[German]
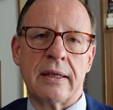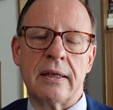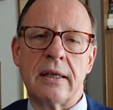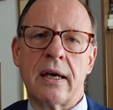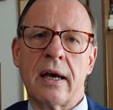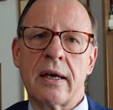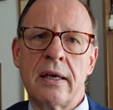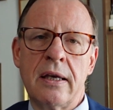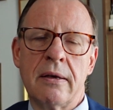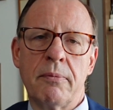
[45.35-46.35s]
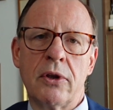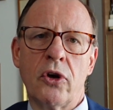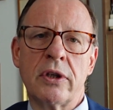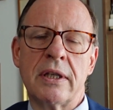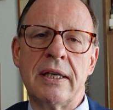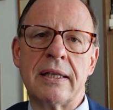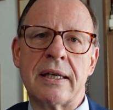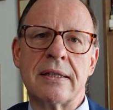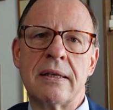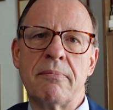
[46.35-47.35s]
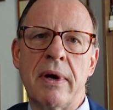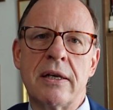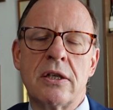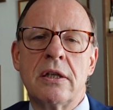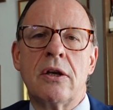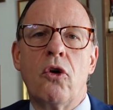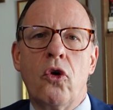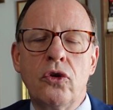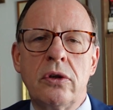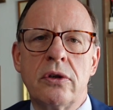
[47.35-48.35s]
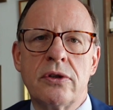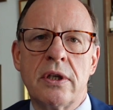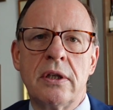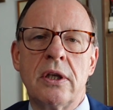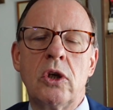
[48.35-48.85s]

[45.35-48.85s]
Denn die Hierarchie bedeutet ja nicht, dass die Menschen, die unten sind,